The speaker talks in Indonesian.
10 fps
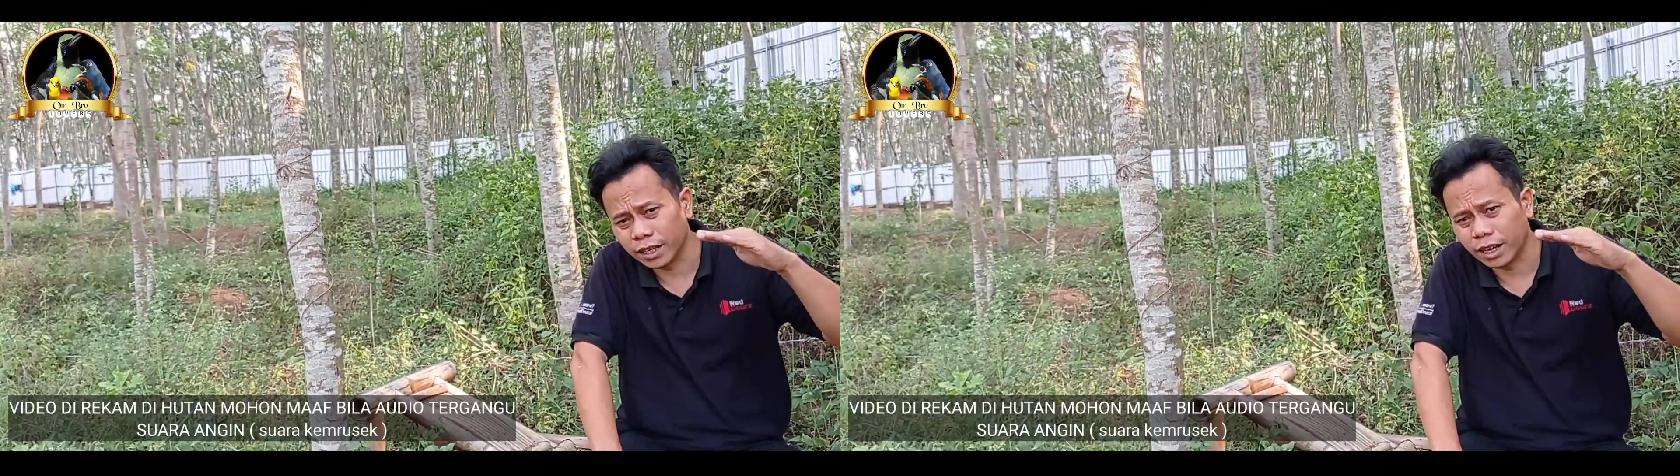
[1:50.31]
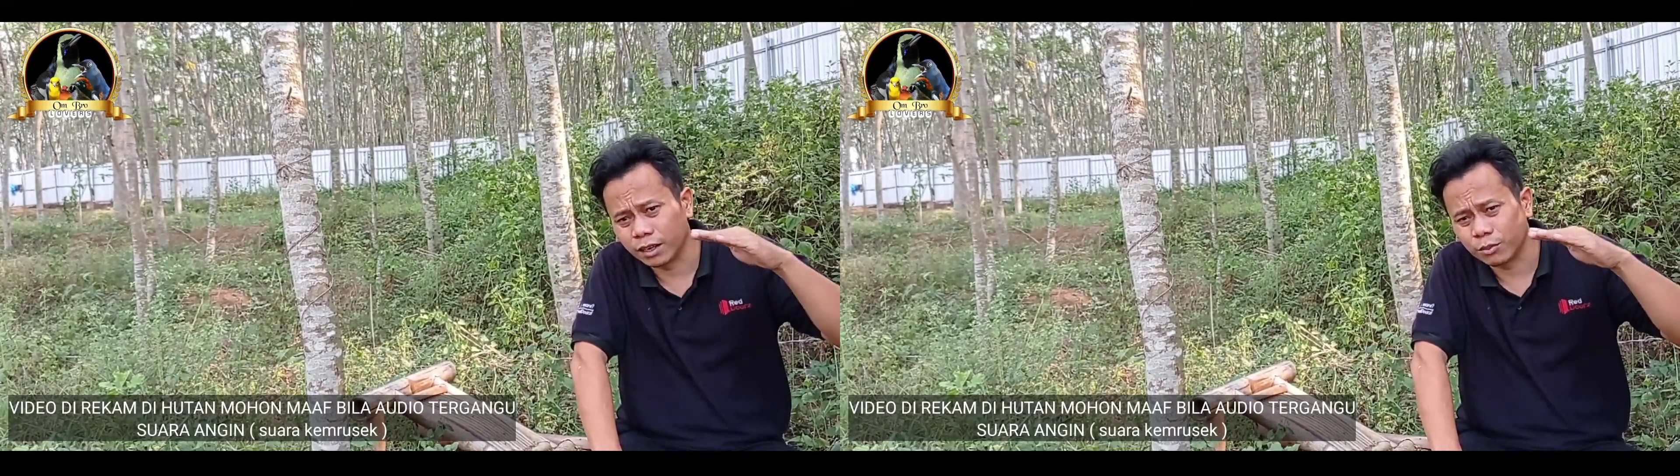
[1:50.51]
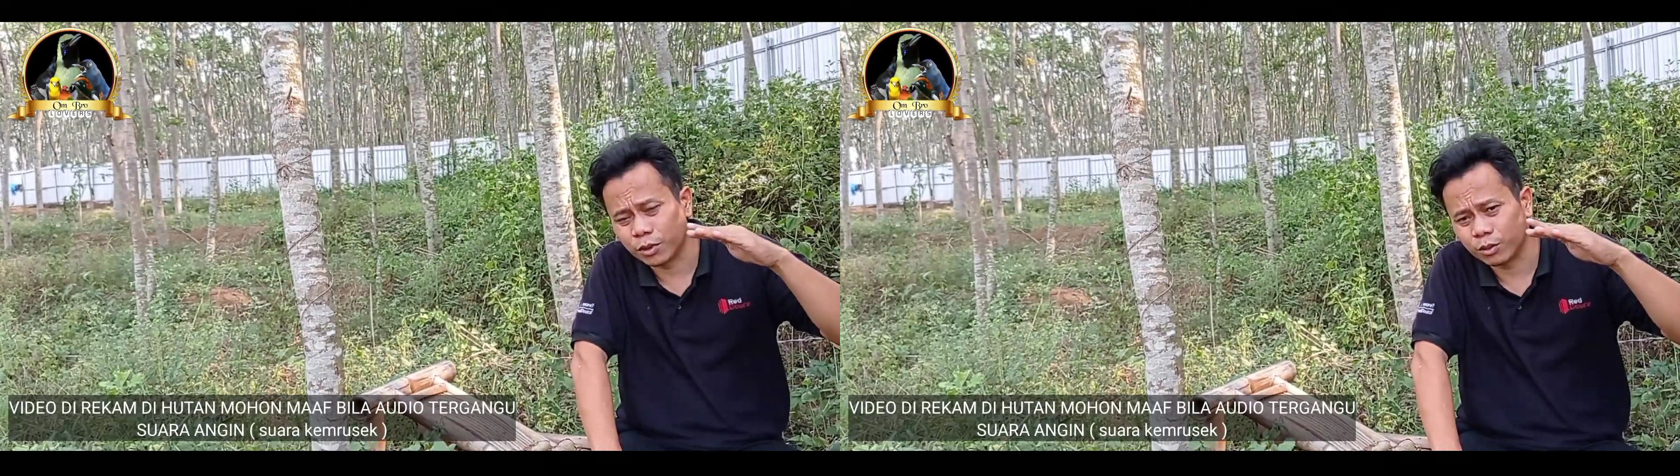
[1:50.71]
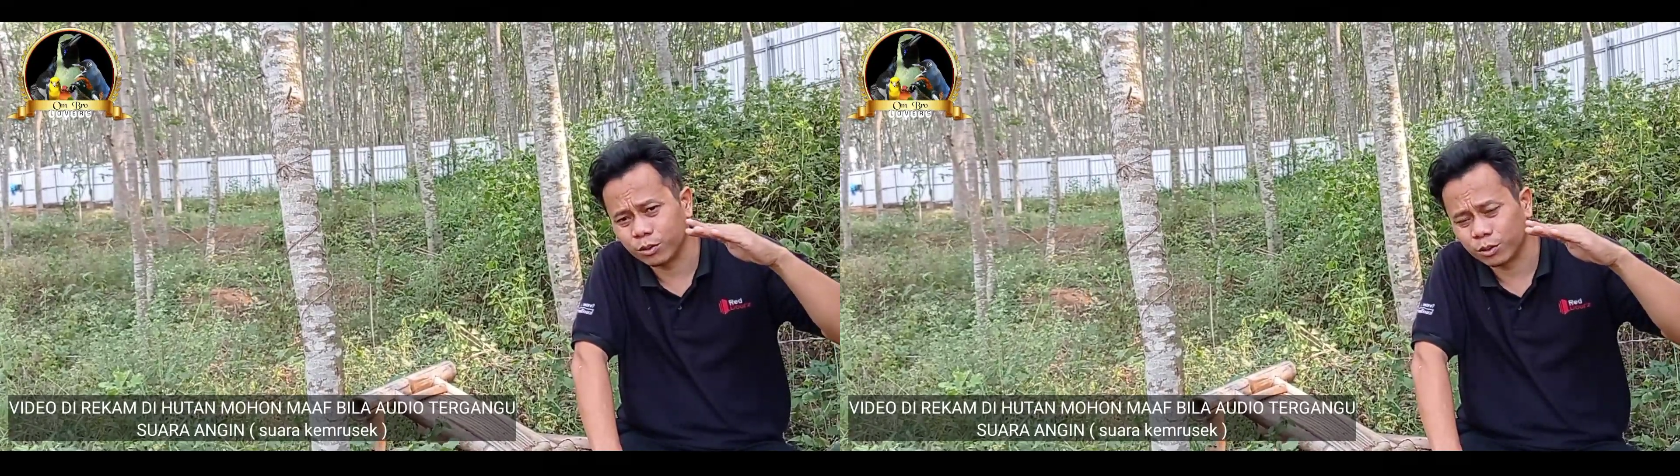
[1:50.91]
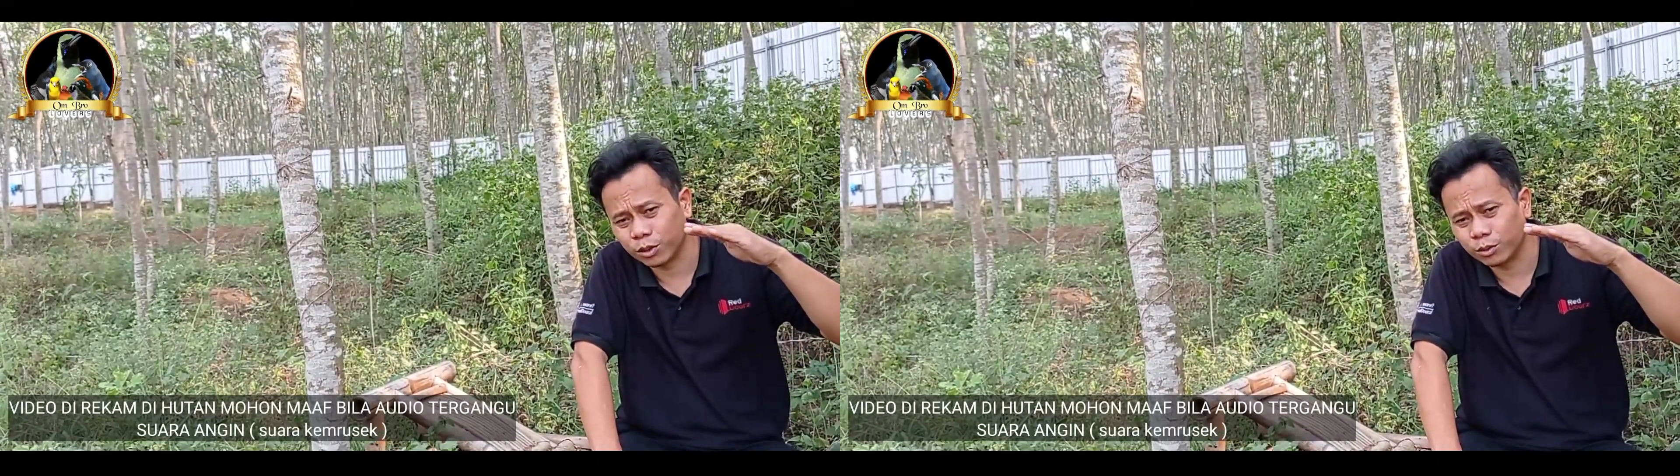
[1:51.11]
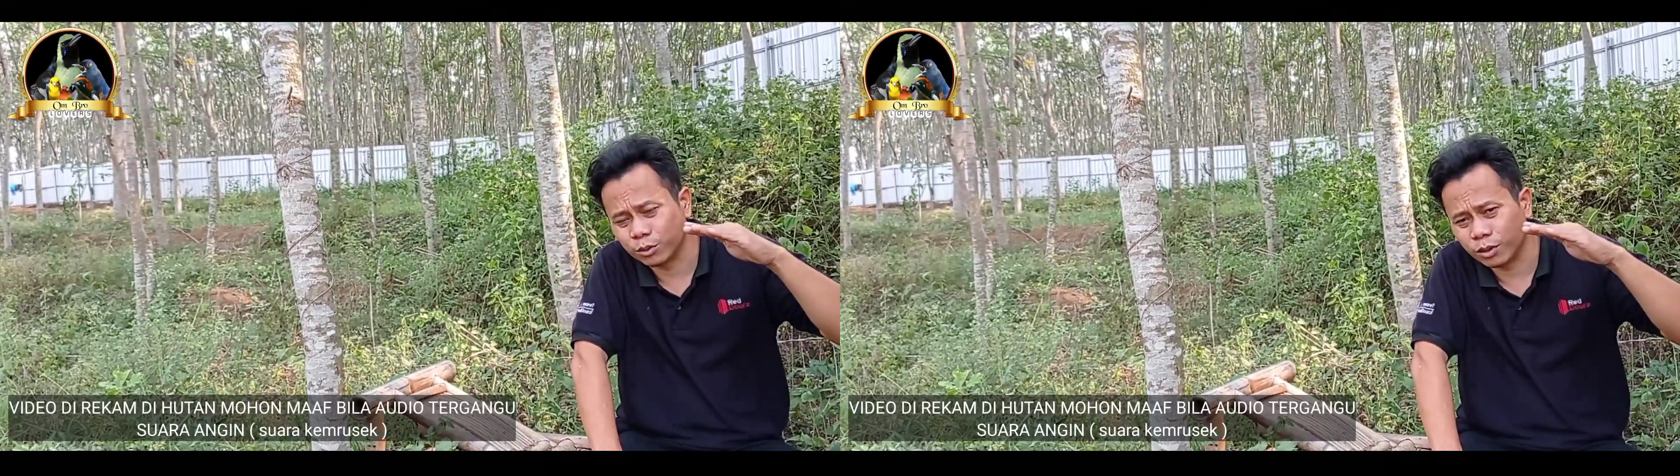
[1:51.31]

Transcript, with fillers: kalau perkutut itu